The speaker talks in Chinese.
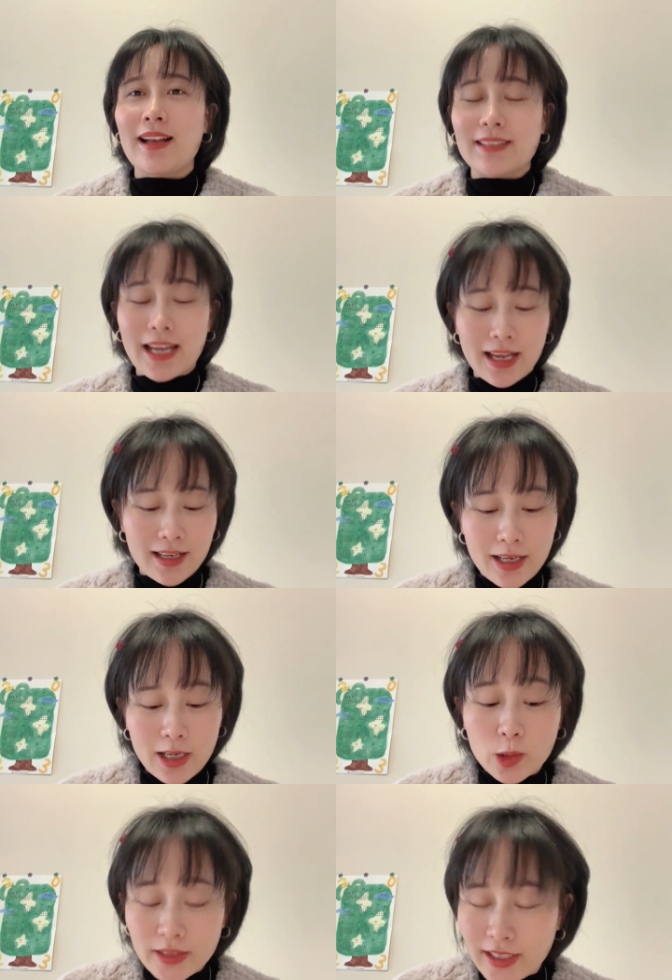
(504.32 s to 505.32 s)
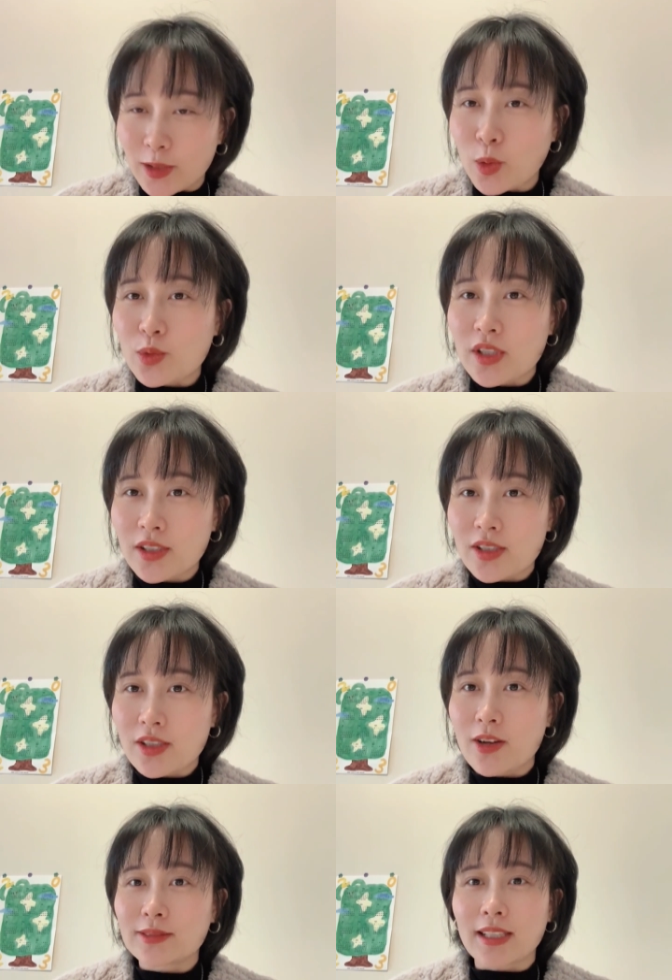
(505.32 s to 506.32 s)
那高铁通车之
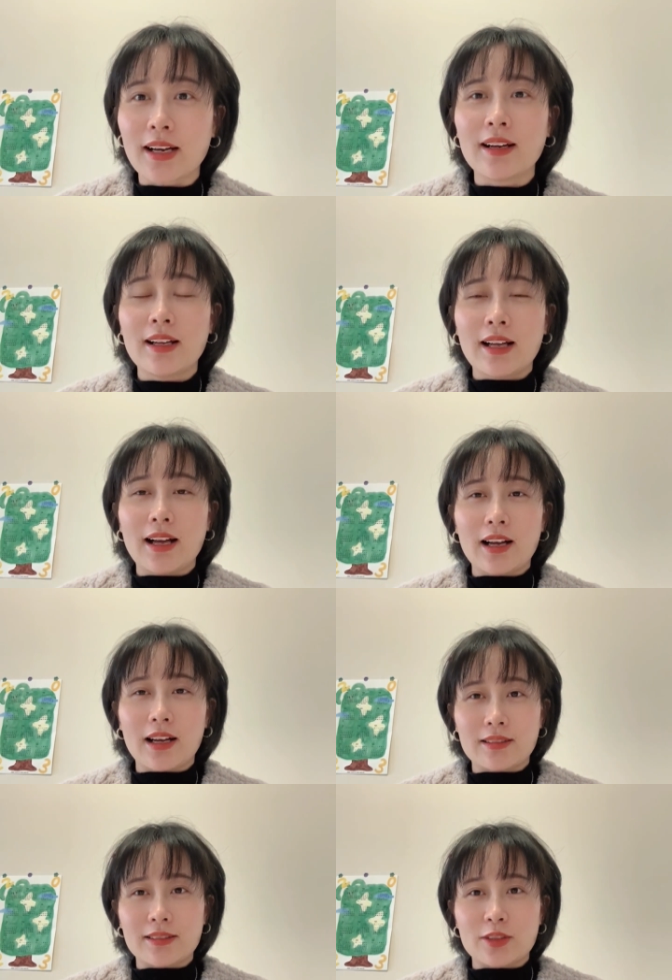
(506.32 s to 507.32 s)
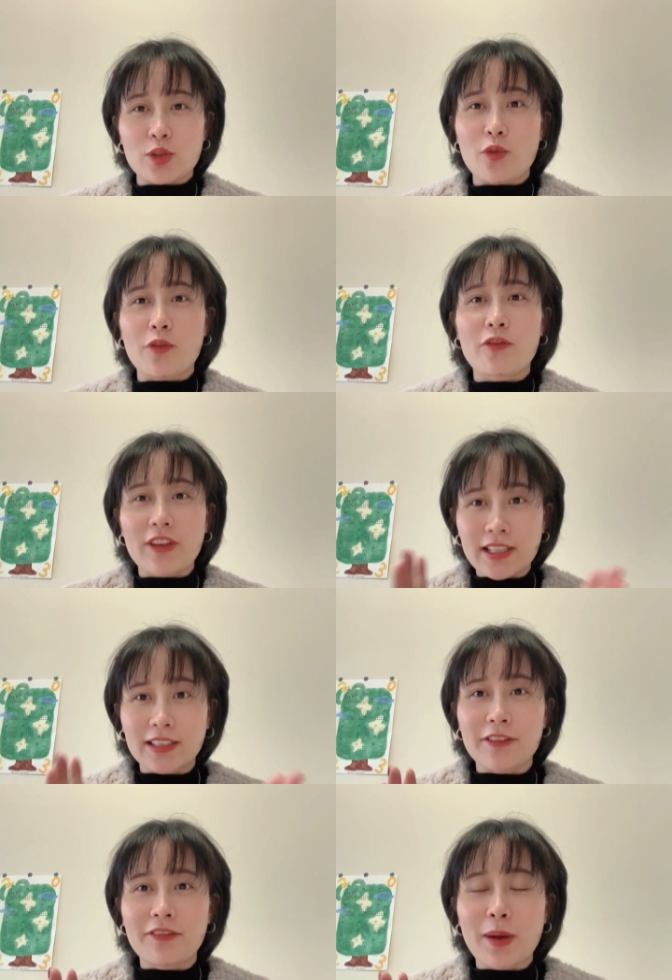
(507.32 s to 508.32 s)
后呢，啊，就非常
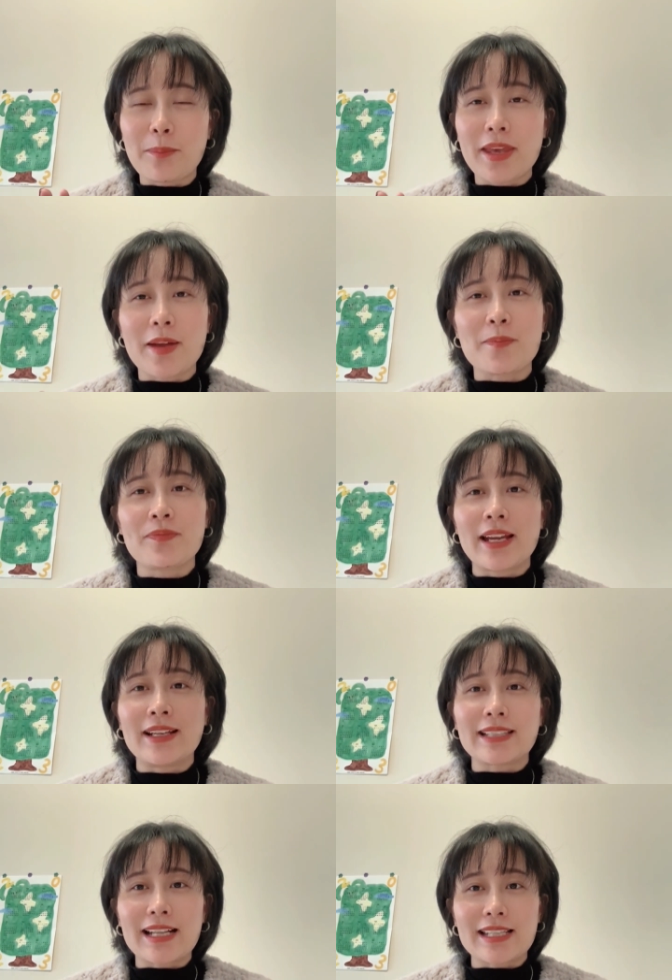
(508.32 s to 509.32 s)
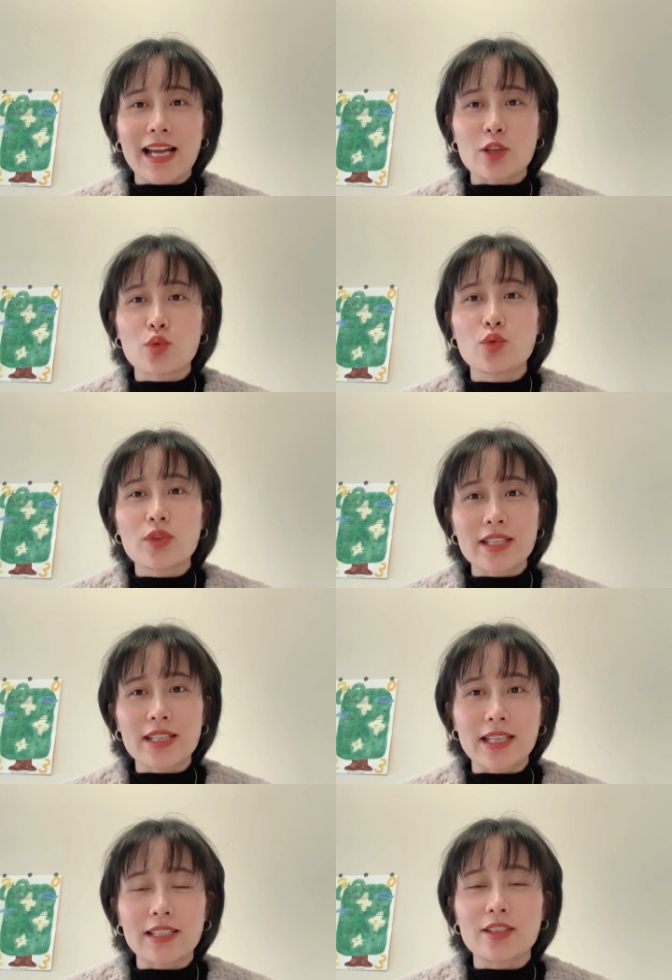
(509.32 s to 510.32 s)
的方便，大家出
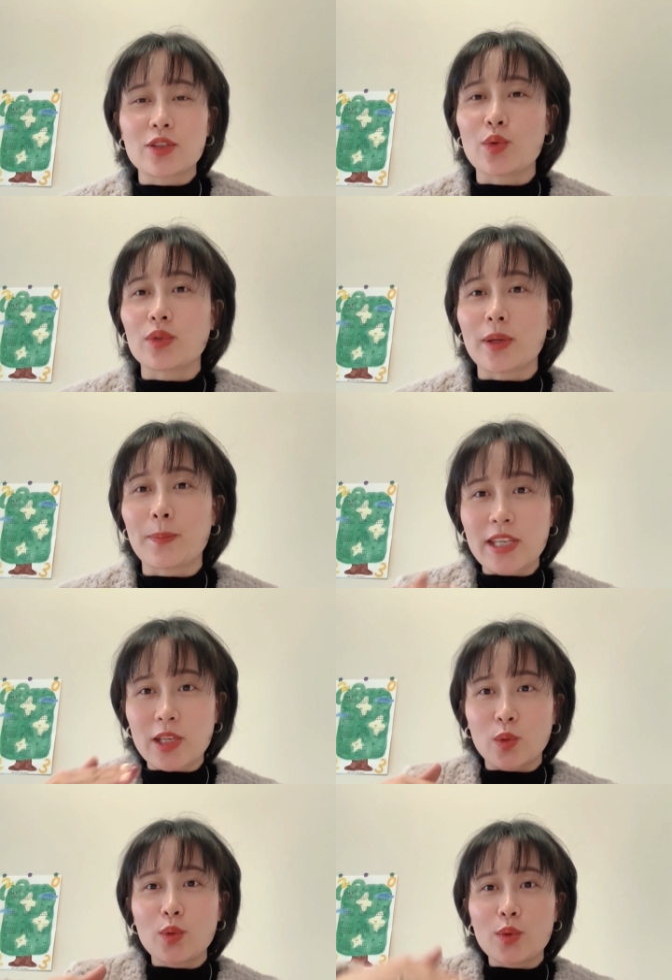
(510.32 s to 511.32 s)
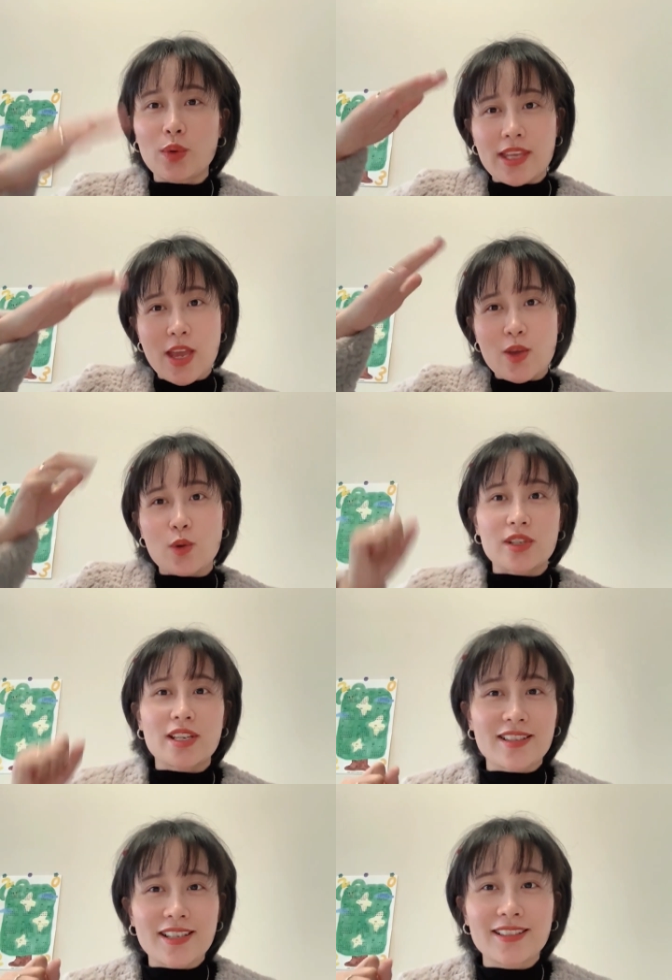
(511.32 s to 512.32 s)
行就的频率也有
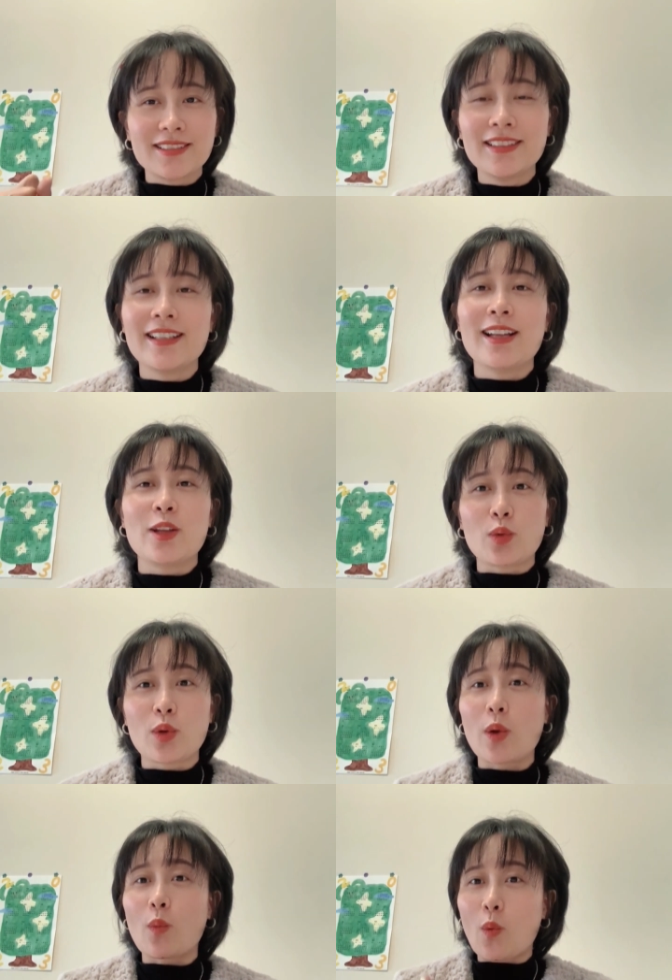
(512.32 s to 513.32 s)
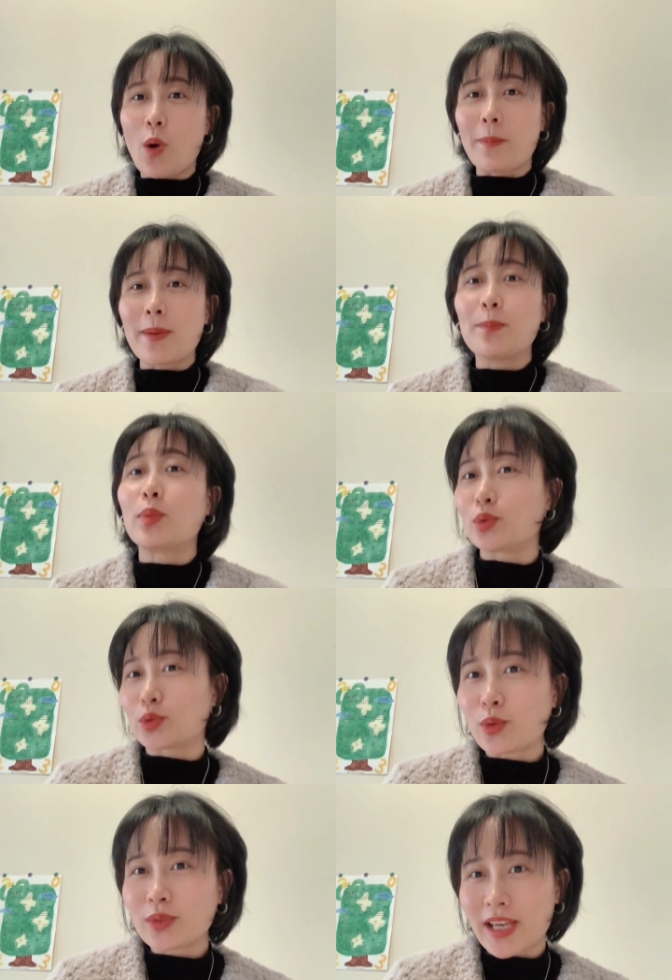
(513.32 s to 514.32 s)
上升。对我们普
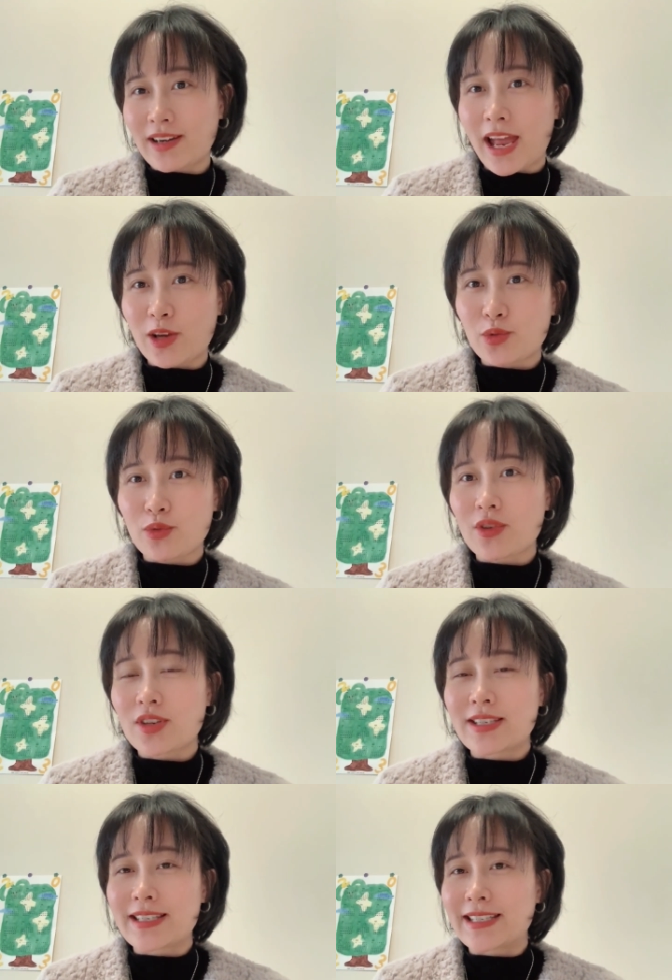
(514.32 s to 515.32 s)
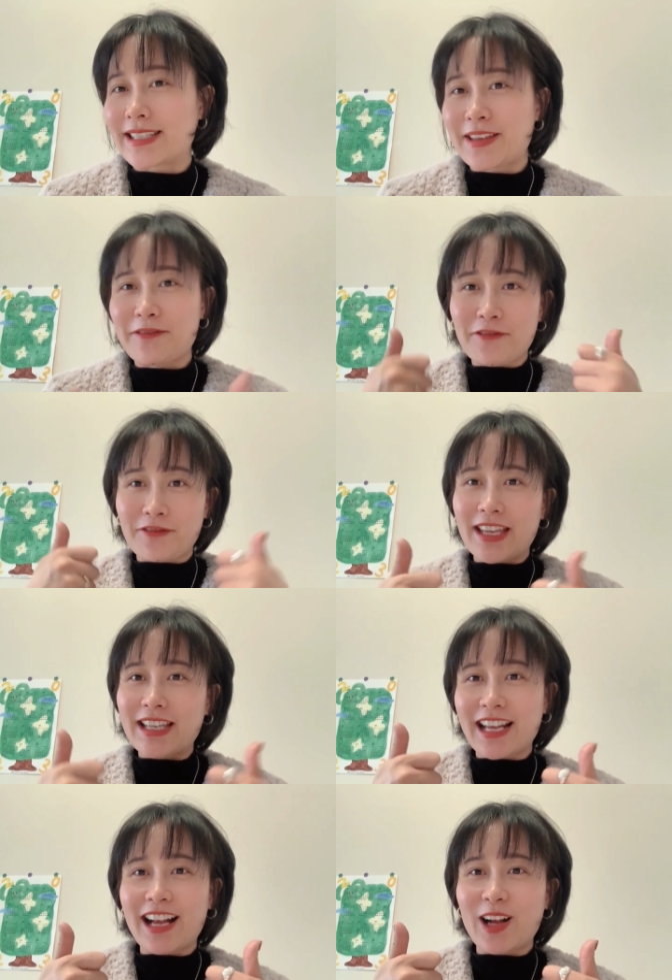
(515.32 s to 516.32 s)
通人来说是一件非
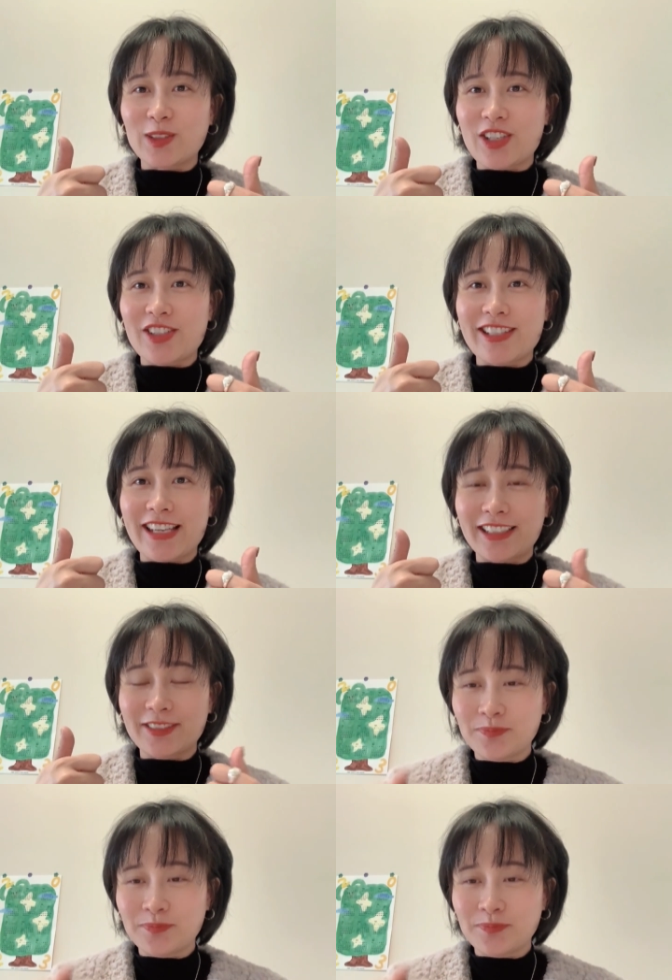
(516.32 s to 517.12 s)
常好的事情。